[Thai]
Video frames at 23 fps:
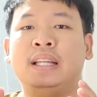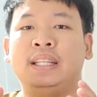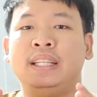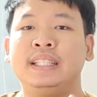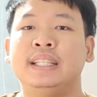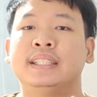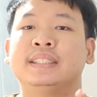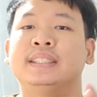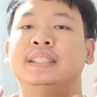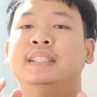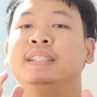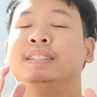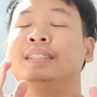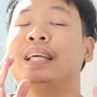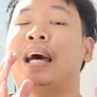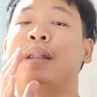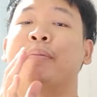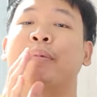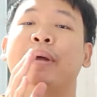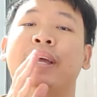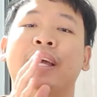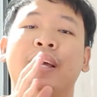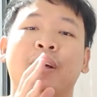ที่จะสื่อสา
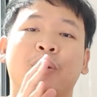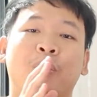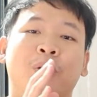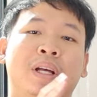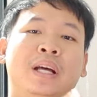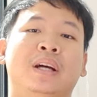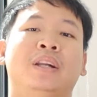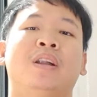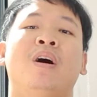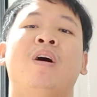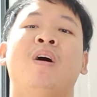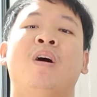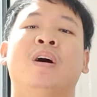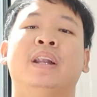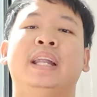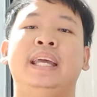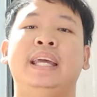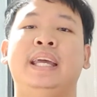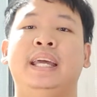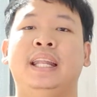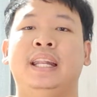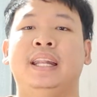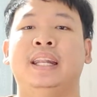รไว้ให้คนข้างนอก
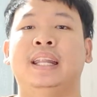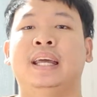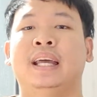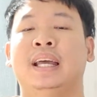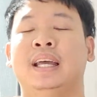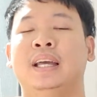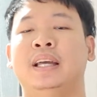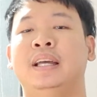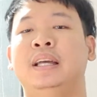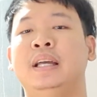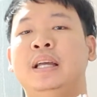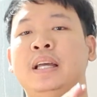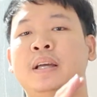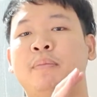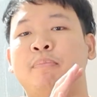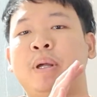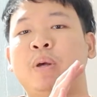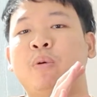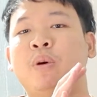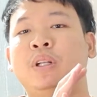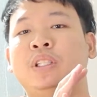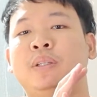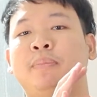ได้เห็นนะฮะ
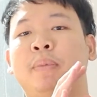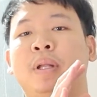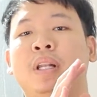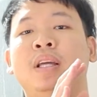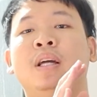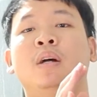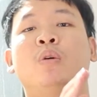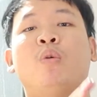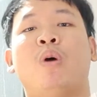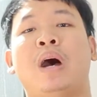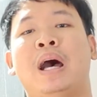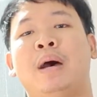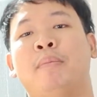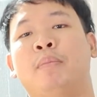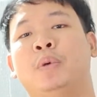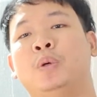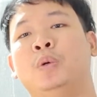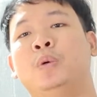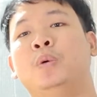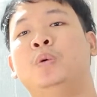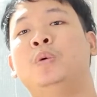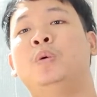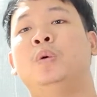ไม่ว่าจะเป็นเรื่องความ
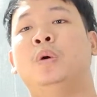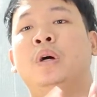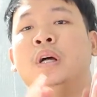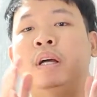รู้